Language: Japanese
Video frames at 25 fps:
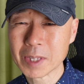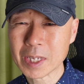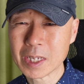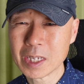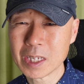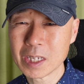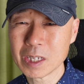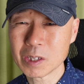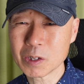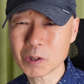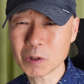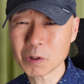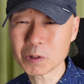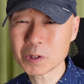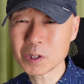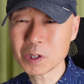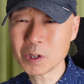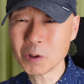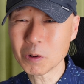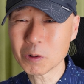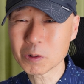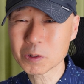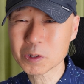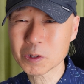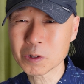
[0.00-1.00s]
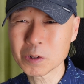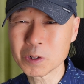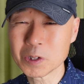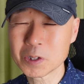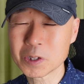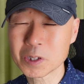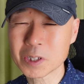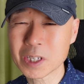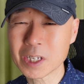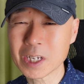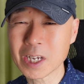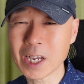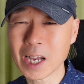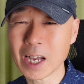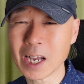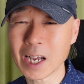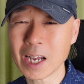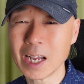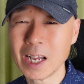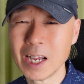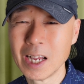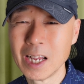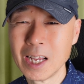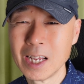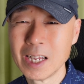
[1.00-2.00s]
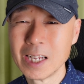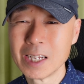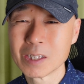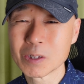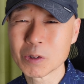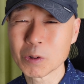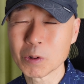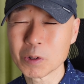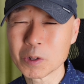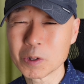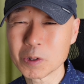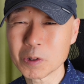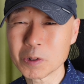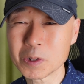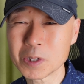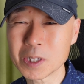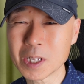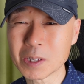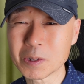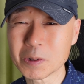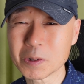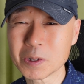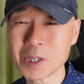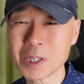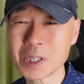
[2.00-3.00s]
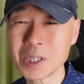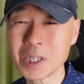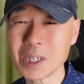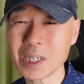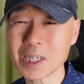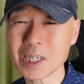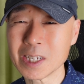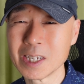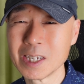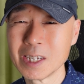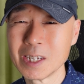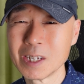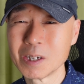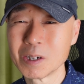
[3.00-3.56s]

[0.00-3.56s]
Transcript: 非常に細い月が登場した時に